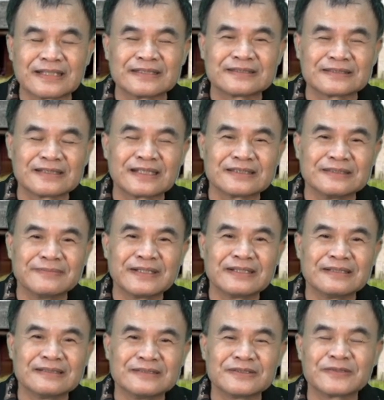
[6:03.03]
在祠堂里
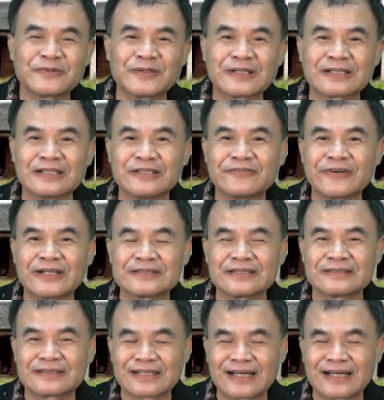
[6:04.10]
面就会可以发现